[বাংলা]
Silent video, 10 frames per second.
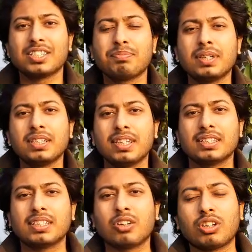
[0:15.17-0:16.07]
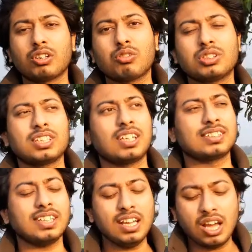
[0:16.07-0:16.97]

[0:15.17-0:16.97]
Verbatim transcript: স্পিড নিয়ে যাদের অনেক কোশ্চেন আছে